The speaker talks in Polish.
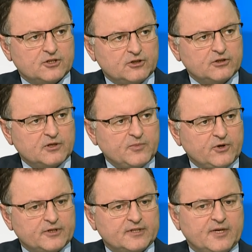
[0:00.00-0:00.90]
że do tej
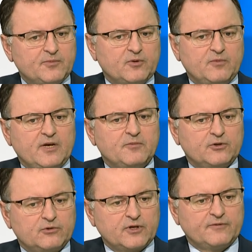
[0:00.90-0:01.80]
pory te problemy,
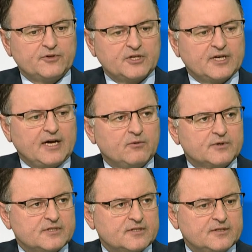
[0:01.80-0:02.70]
które
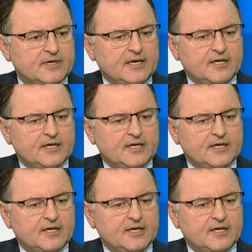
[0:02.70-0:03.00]
wynikały z